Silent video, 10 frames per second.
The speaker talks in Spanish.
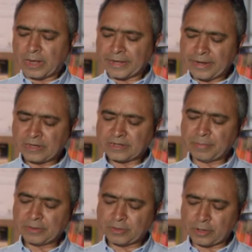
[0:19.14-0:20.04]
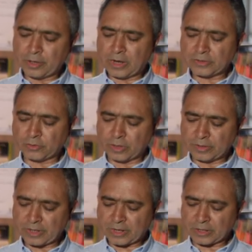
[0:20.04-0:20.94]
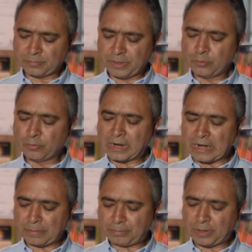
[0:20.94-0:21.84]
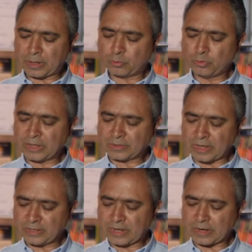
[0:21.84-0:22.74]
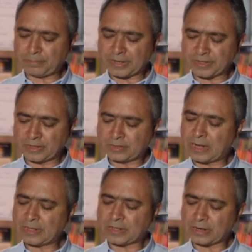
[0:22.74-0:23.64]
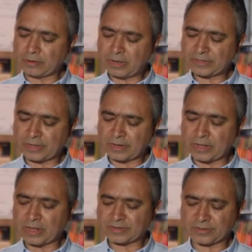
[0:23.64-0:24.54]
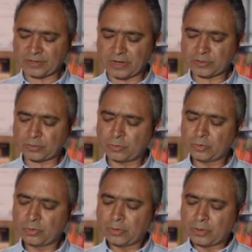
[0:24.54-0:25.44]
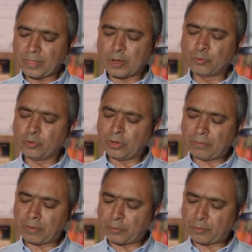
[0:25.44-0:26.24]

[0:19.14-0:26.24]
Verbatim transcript: Hay en el cementerio de la ciudad de Casvín una lápida cuya talla representa la terrible escena del asesinato de un olema